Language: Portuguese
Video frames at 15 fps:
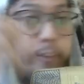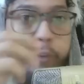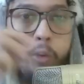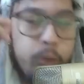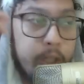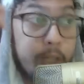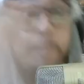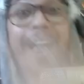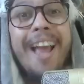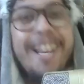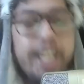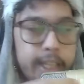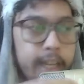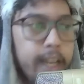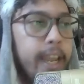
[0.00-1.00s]
Os
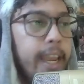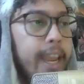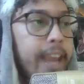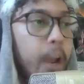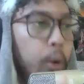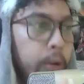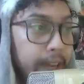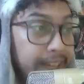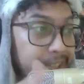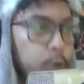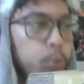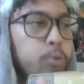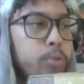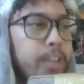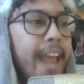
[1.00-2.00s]
Splites, ele é, eles
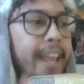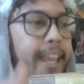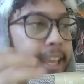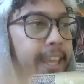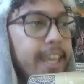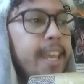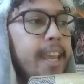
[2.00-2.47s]
são uns deck que,